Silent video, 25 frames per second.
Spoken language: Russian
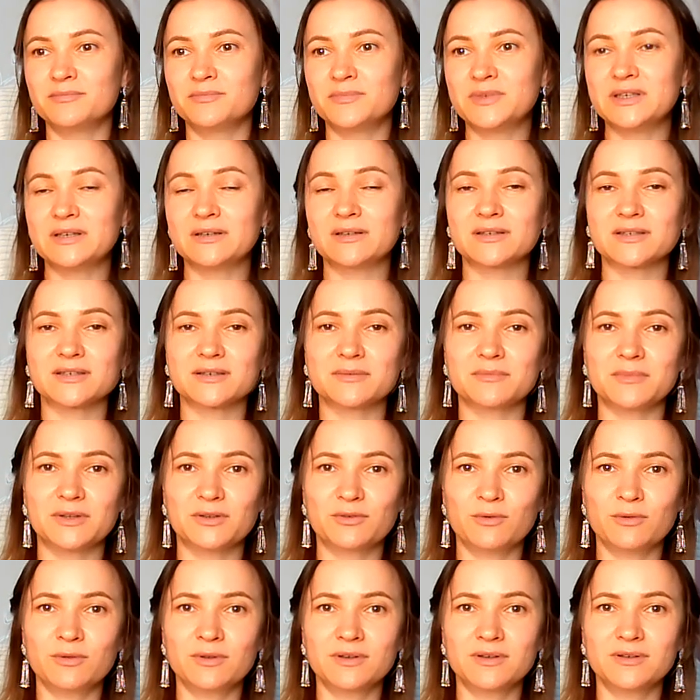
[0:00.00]

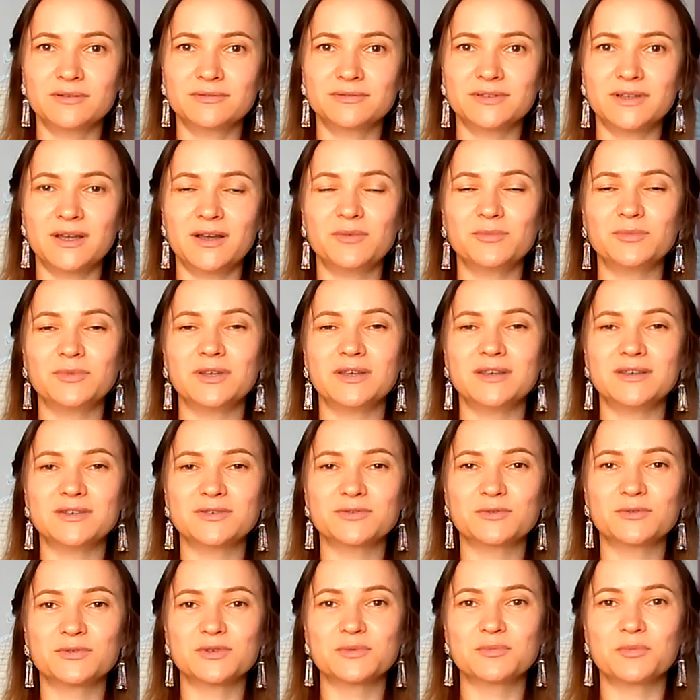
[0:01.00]
психосоматологов, да, у меня есть
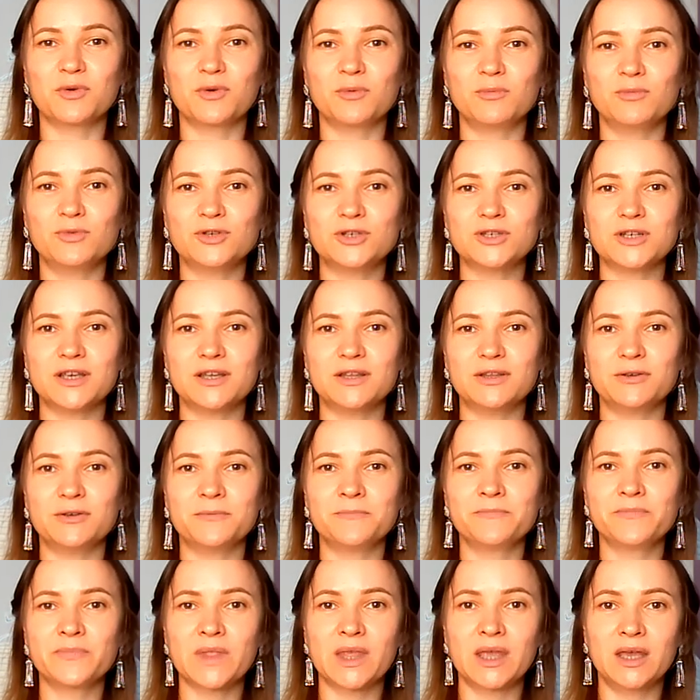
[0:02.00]
курс по обучению.
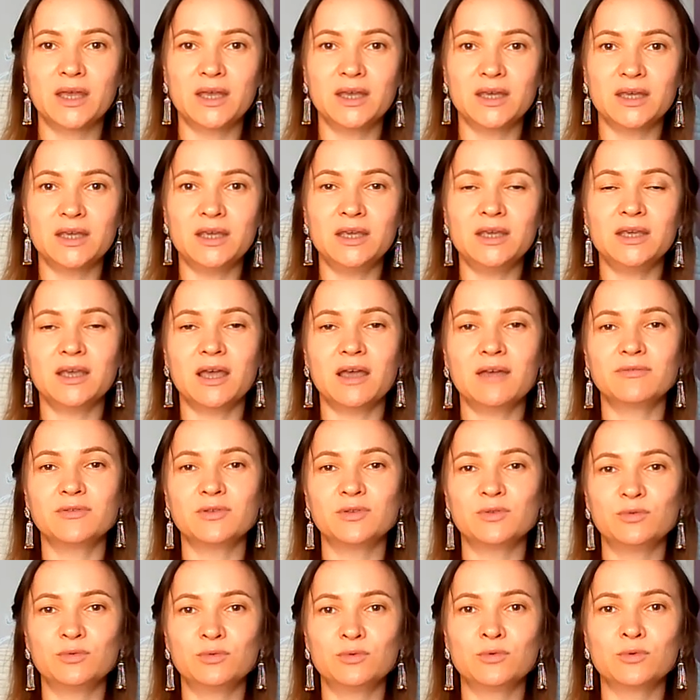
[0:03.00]
И я
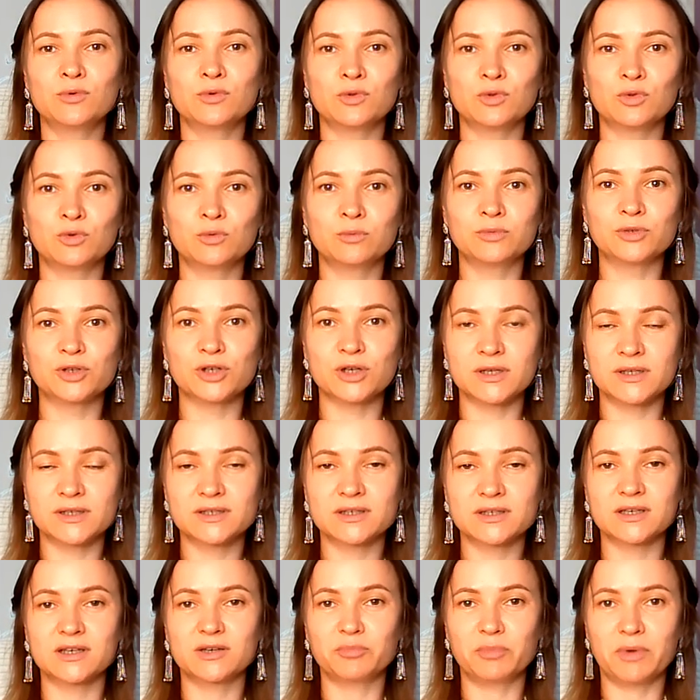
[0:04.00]
веду клуб
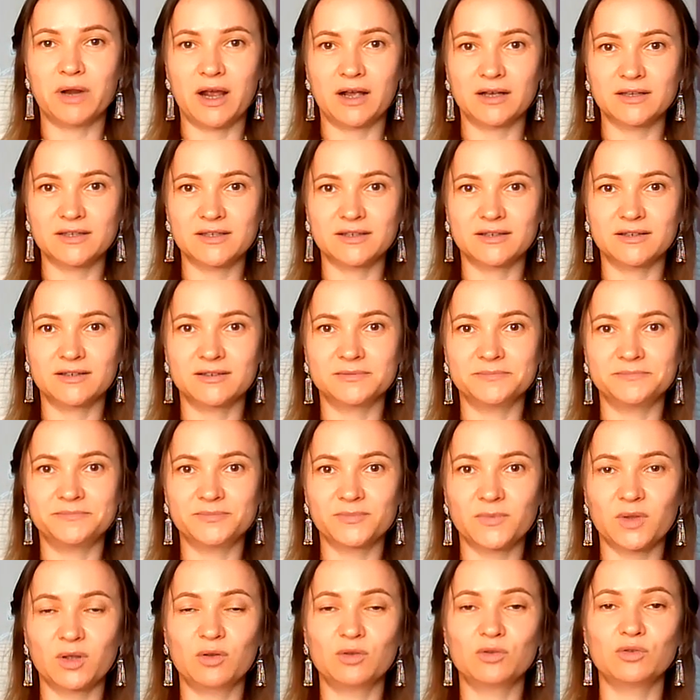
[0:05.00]
женских практик,
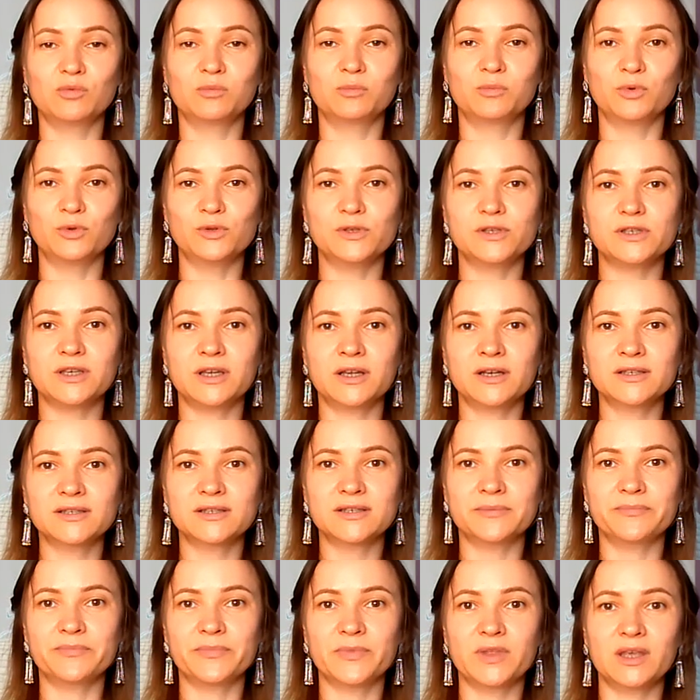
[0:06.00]
клуб «Путь
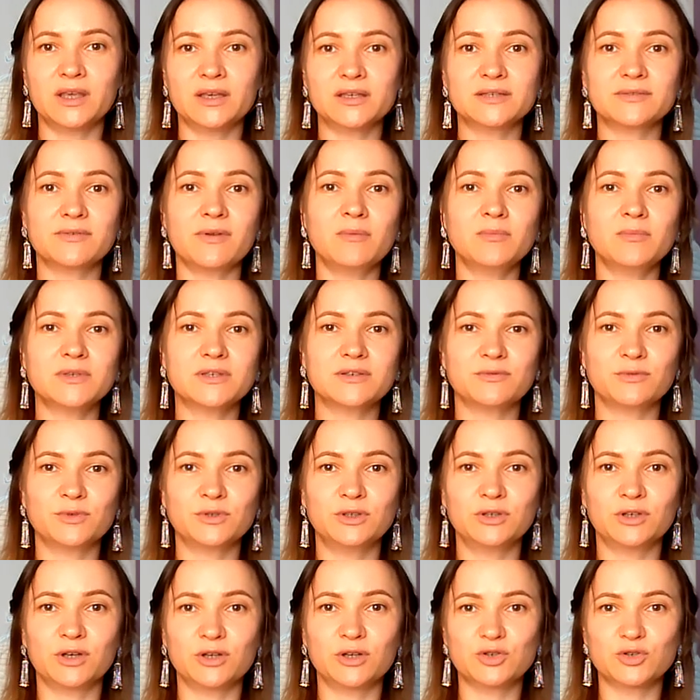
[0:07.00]
сердца». Я с вами
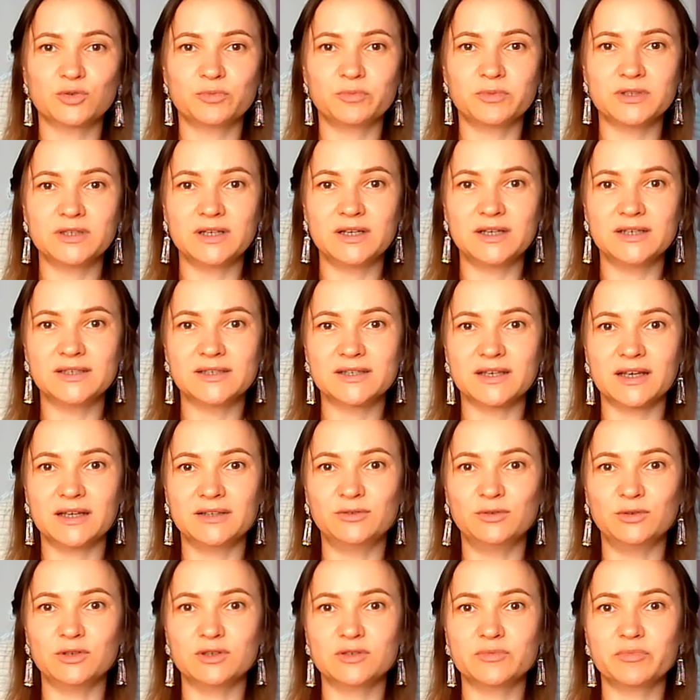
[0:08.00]
сегодня хочу поделиться
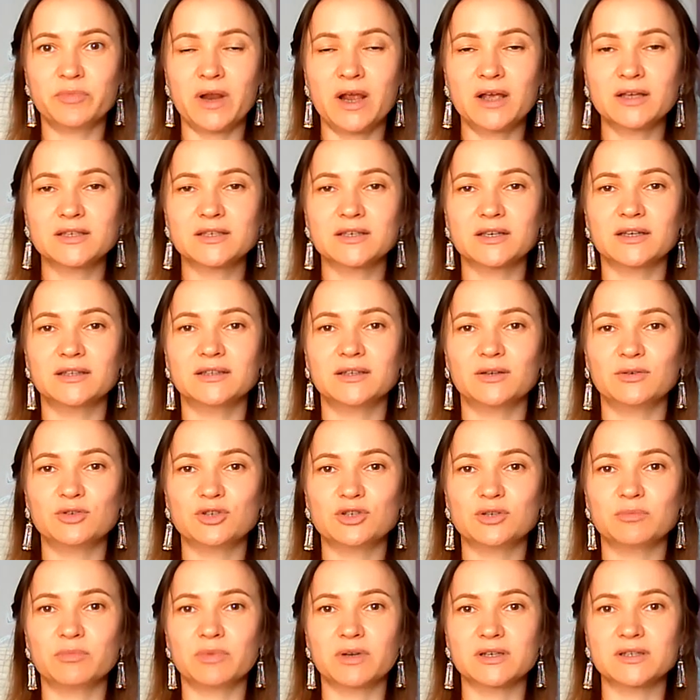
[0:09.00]
одной из практик, она
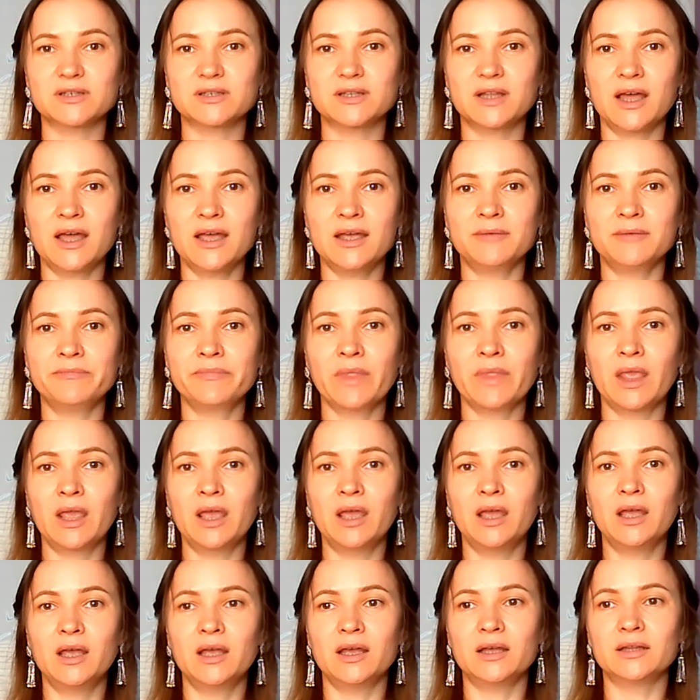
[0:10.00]
очень простая.
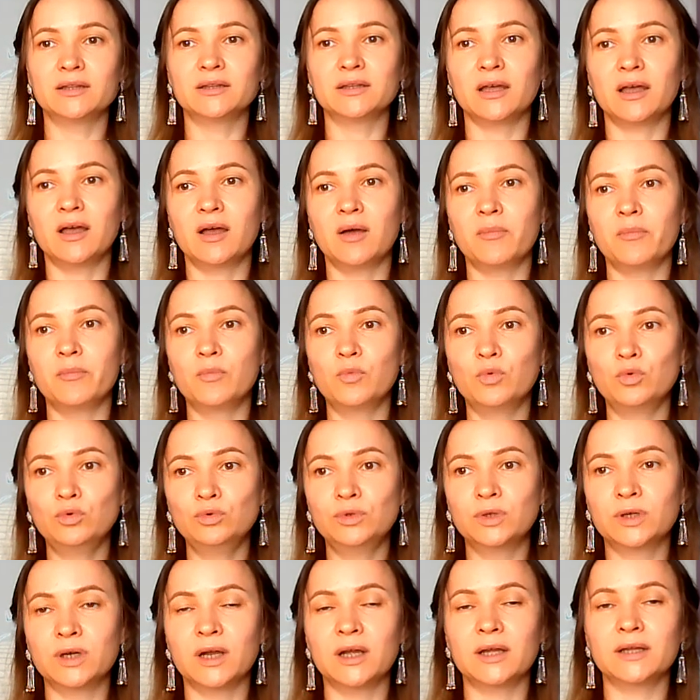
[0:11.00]
Это
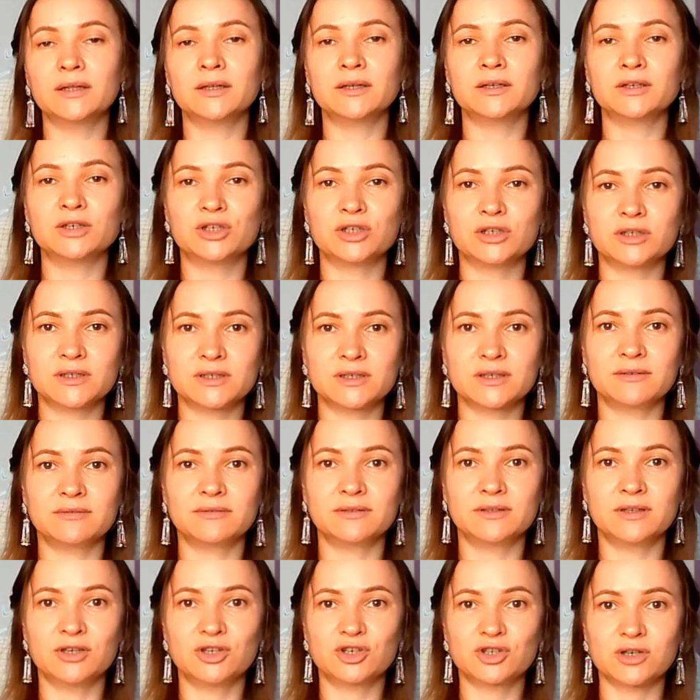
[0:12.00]
мудра женского
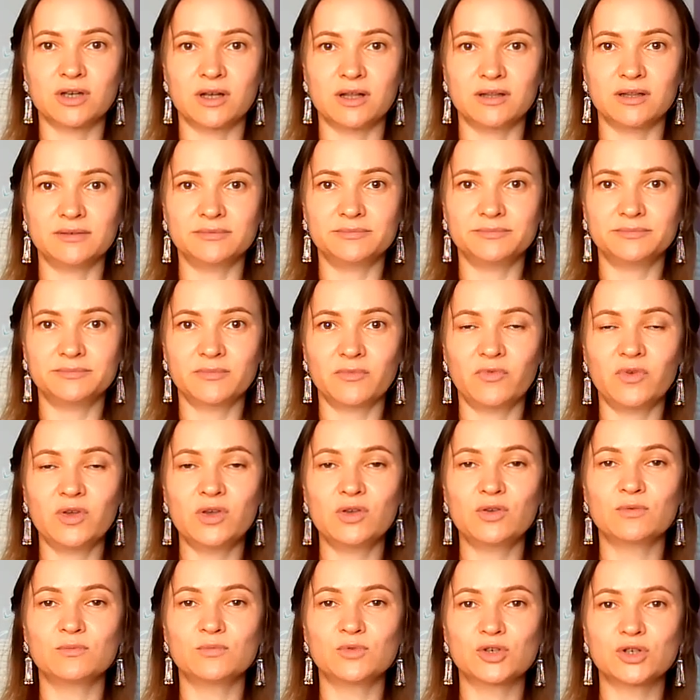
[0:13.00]
начала. Вы
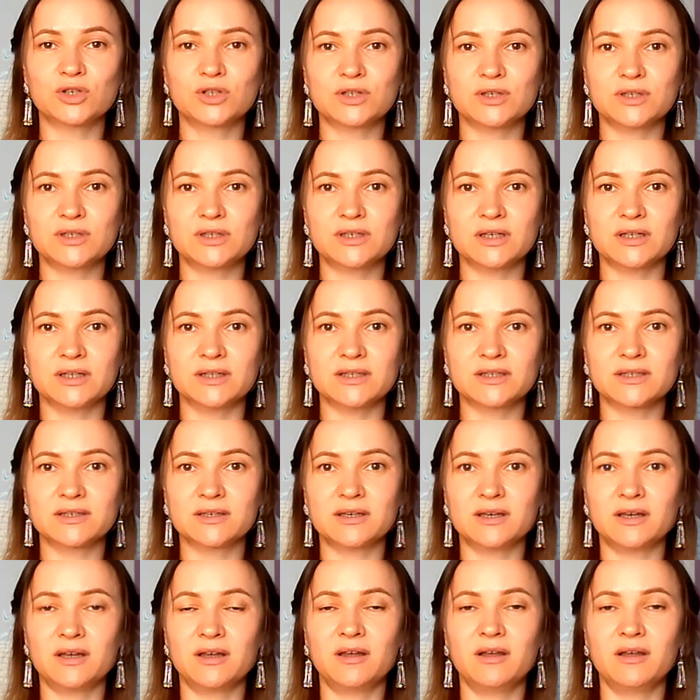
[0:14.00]
ее можете делать